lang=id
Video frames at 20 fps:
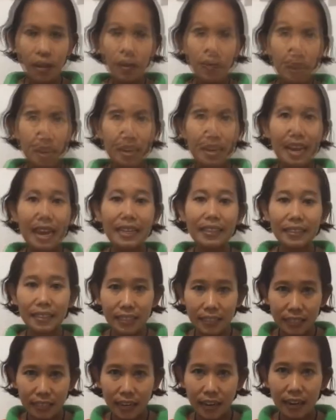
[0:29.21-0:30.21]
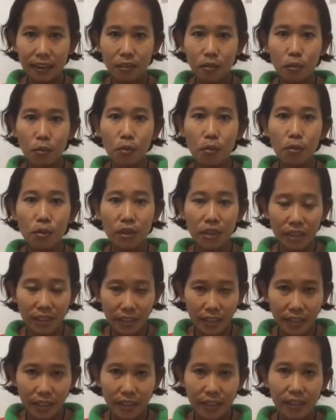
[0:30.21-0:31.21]
My duties are
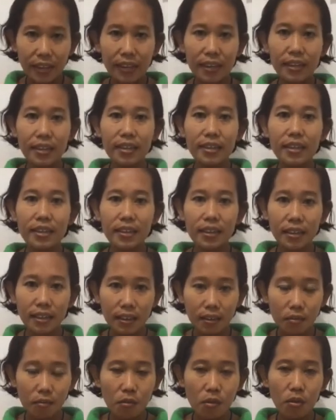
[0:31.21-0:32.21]
cooking, cleaning,